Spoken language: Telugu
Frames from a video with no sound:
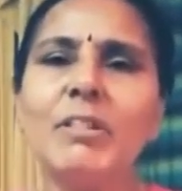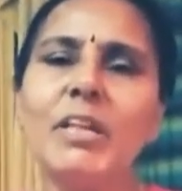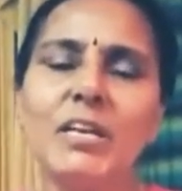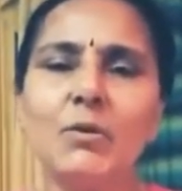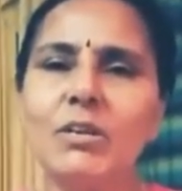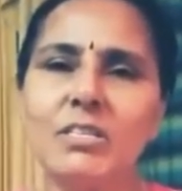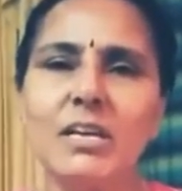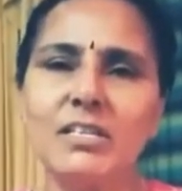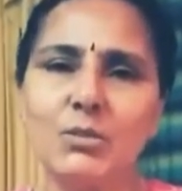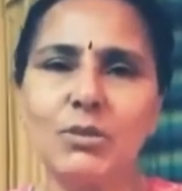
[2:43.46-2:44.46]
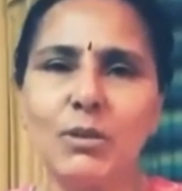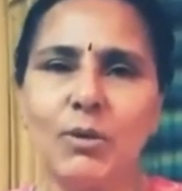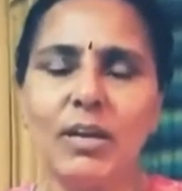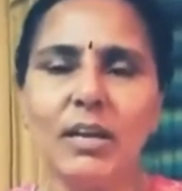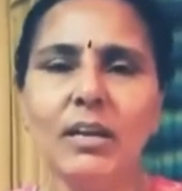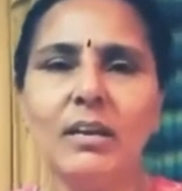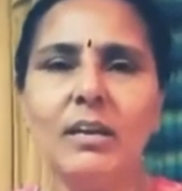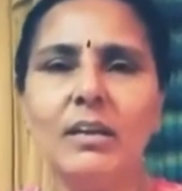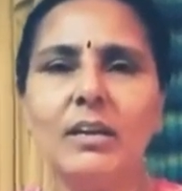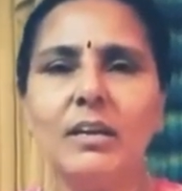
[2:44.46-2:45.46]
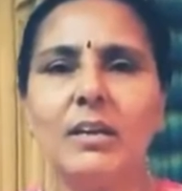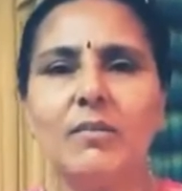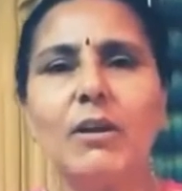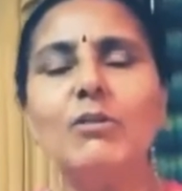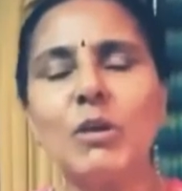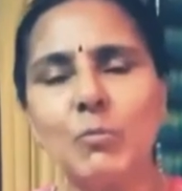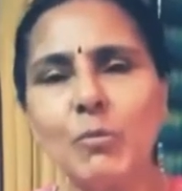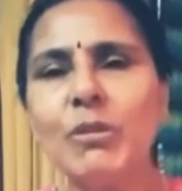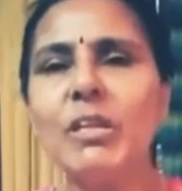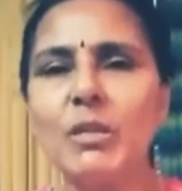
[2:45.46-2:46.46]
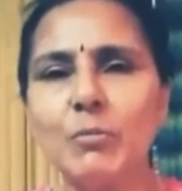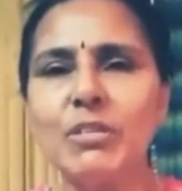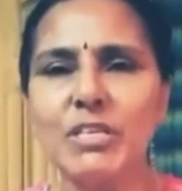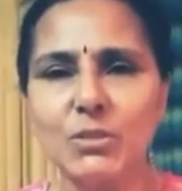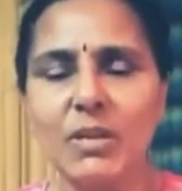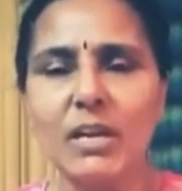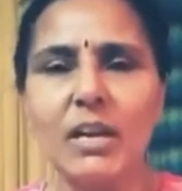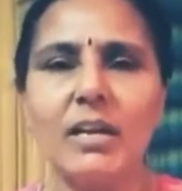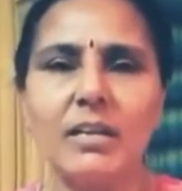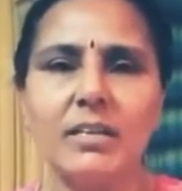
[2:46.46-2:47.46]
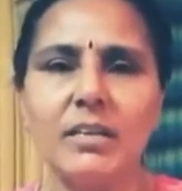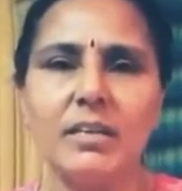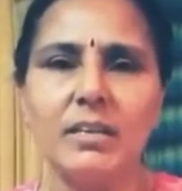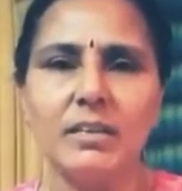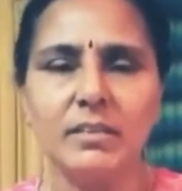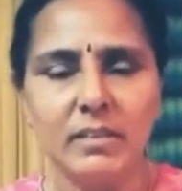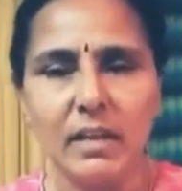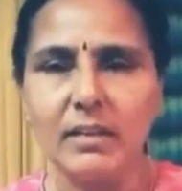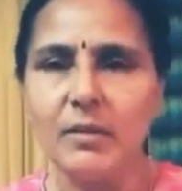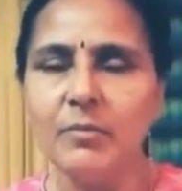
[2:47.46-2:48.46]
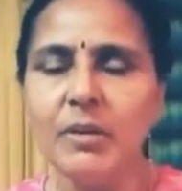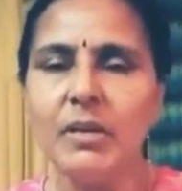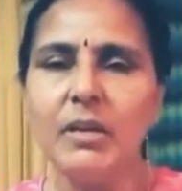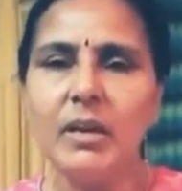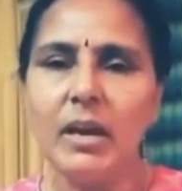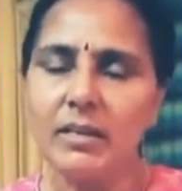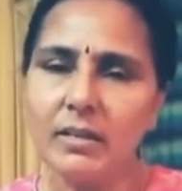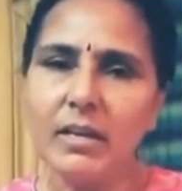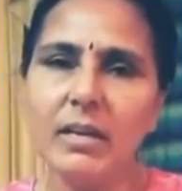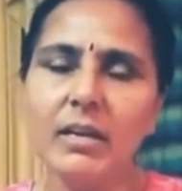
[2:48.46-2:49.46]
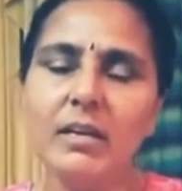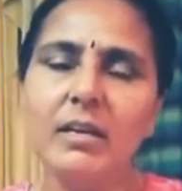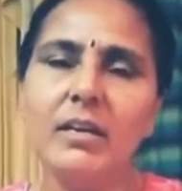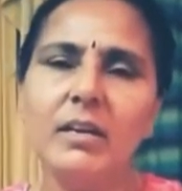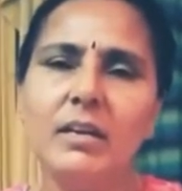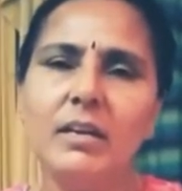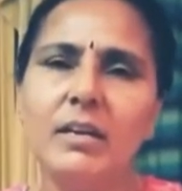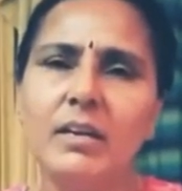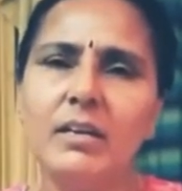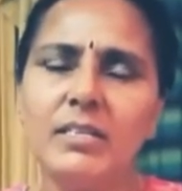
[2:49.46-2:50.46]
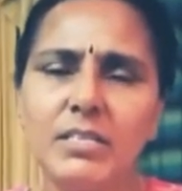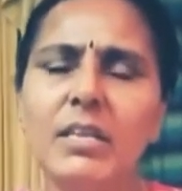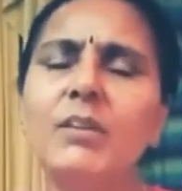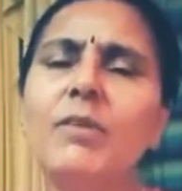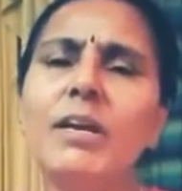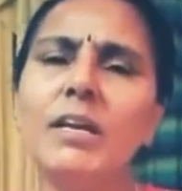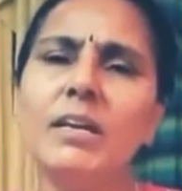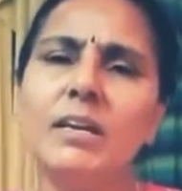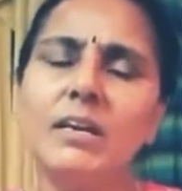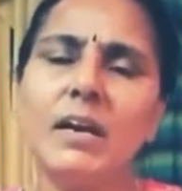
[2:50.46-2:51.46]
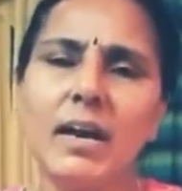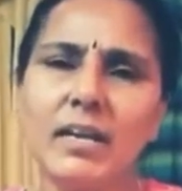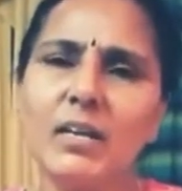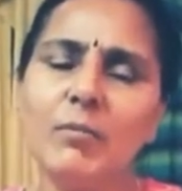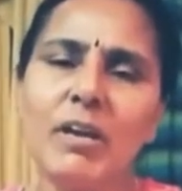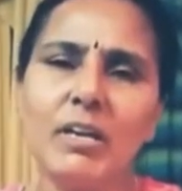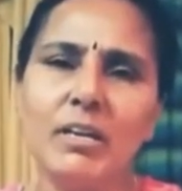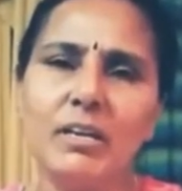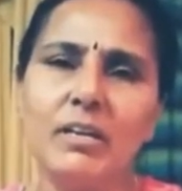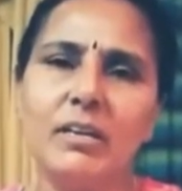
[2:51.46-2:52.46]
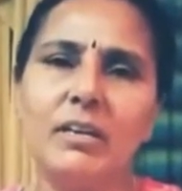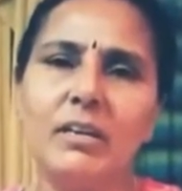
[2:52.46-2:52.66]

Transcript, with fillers: నిర్బంధాన్ని కొనసాగిస్తున్నారు అంటే వాళ్ళు తప్పు మీద తప్పు చేస్తున్నట్లే అనేది దీని అర్థం అందుకనే ఇచ్చినటువంటి కార్యక్రమాన్ని